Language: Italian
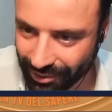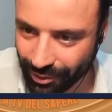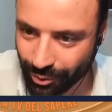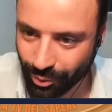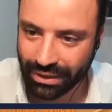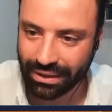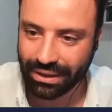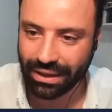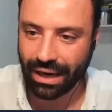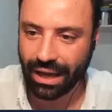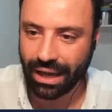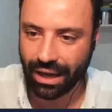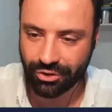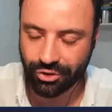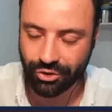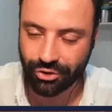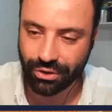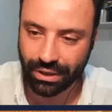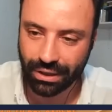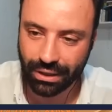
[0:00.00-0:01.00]
Quindi
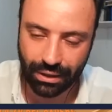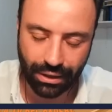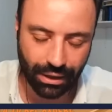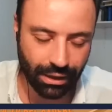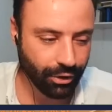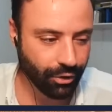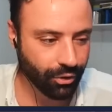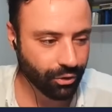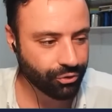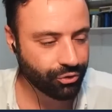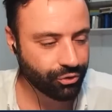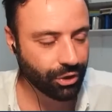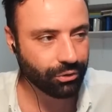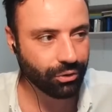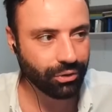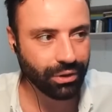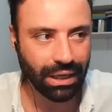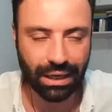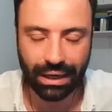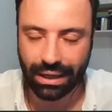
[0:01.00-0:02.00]
nasce il
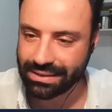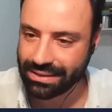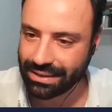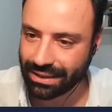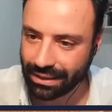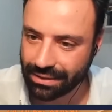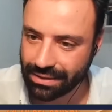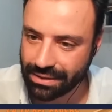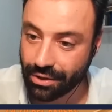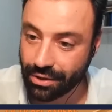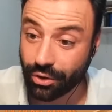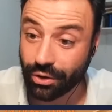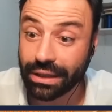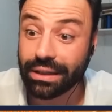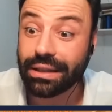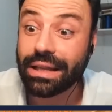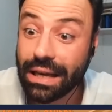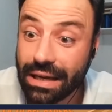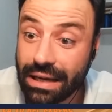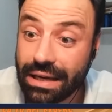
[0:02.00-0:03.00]
concetto
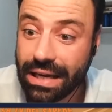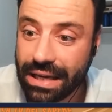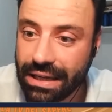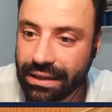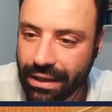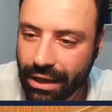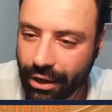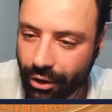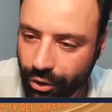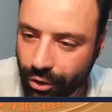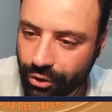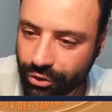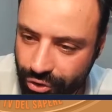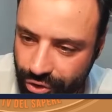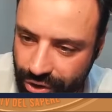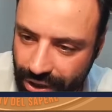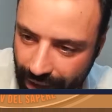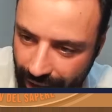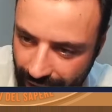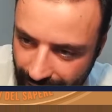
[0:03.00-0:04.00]
dell'astrazione,
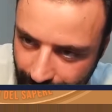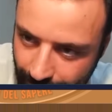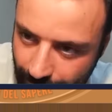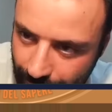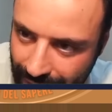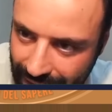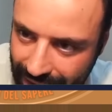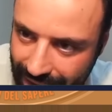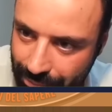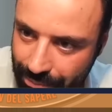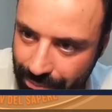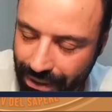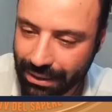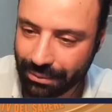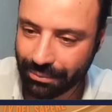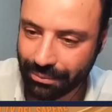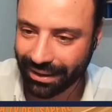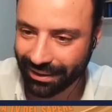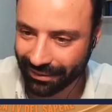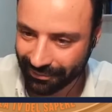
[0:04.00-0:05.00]
dell'ideologia, ecco perché
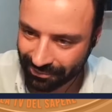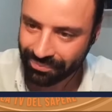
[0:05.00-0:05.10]
prima...